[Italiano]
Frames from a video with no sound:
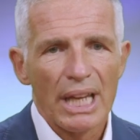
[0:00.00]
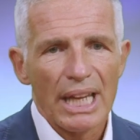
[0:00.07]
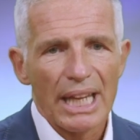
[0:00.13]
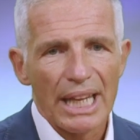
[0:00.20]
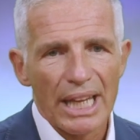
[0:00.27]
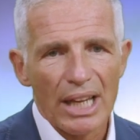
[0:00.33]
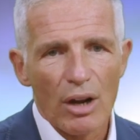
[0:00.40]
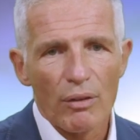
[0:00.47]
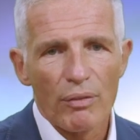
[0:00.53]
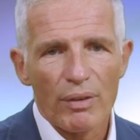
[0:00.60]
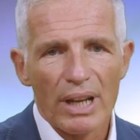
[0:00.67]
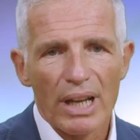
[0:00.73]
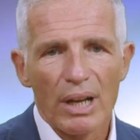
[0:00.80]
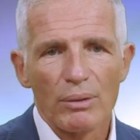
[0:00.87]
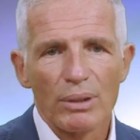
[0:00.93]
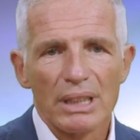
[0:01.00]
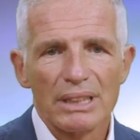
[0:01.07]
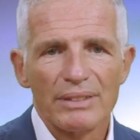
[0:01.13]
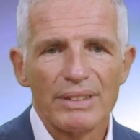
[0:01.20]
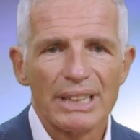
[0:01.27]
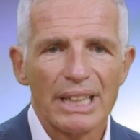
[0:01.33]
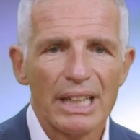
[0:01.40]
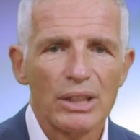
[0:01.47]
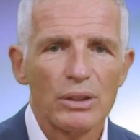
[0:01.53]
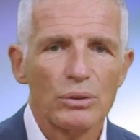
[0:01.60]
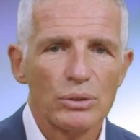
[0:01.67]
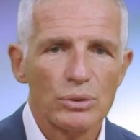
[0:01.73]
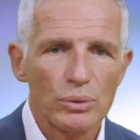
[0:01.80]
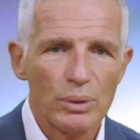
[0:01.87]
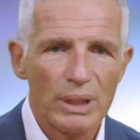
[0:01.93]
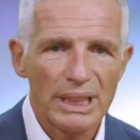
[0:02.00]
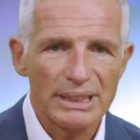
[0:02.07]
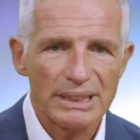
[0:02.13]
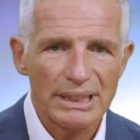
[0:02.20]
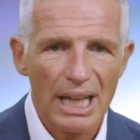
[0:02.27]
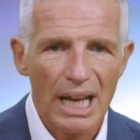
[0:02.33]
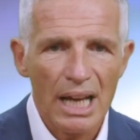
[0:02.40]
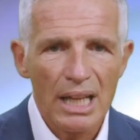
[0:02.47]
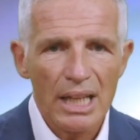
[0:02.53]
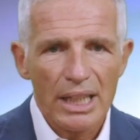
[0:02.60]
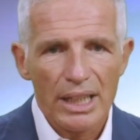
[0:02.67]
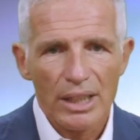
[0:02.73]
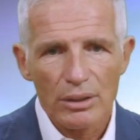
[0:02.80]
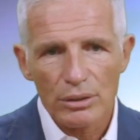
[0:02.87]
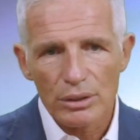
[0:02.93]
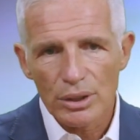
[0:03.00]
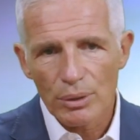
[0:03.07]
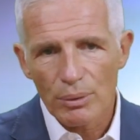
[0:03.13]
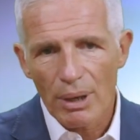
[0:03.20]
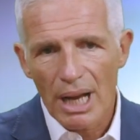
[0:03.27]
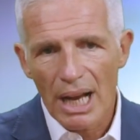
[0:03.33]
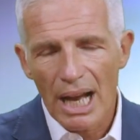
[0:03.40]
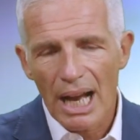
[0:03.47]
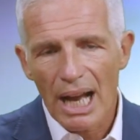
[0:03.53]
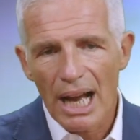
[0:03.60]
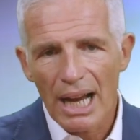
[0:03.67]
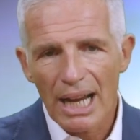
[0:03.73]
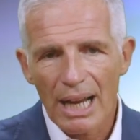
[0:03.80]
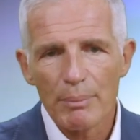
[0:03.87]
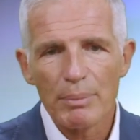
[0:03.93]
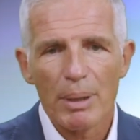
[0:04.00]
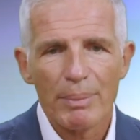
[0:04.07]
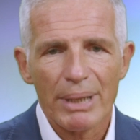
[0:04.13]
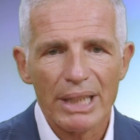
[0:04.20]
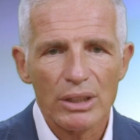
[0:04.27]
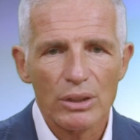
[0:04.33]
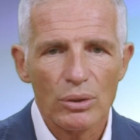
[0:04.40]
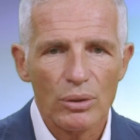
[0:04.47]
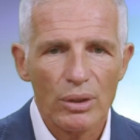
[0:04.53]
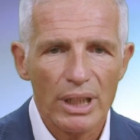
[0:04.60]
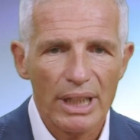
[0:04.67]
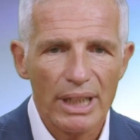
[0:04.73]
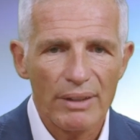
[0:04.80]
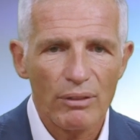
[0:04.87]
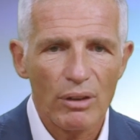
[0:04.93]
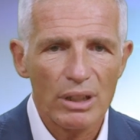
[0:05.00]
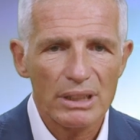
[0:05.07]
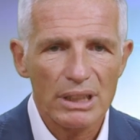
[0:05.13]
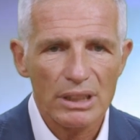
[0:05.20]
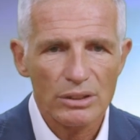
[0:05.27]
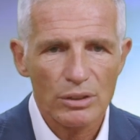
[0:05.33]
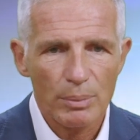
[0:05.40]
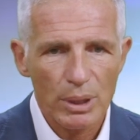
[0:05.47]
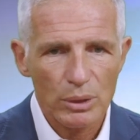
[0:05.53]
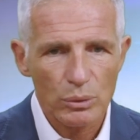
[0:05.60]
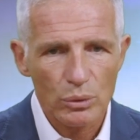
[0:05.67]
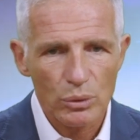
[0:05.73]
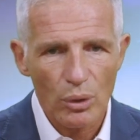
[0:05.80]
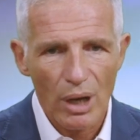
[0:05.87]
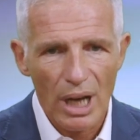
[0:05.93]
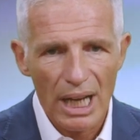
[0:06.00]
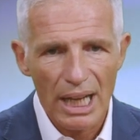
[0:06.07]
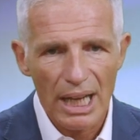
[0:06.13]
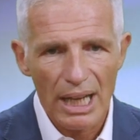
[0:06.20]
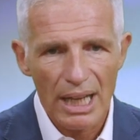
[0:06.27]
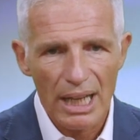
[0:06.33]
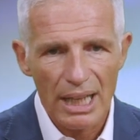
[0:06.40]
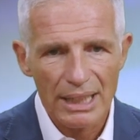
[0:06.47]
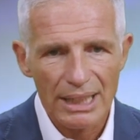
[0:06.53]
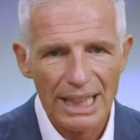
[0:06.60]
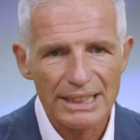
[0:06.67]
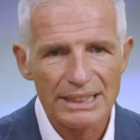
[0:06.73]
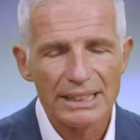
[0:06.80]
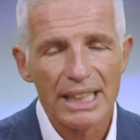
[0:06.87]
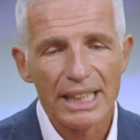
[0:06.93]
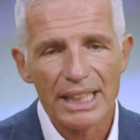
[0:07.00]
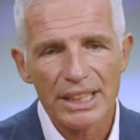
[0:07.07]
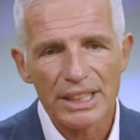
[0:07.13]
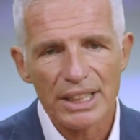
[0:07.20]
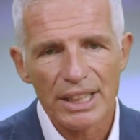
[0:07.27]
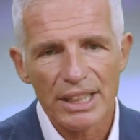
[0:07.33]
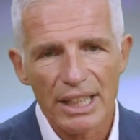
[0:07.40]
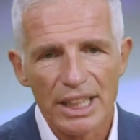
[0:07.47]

e offre un'attività di consulenza in continuo cambiamento e volta soprattutto all'analisi dei rischi,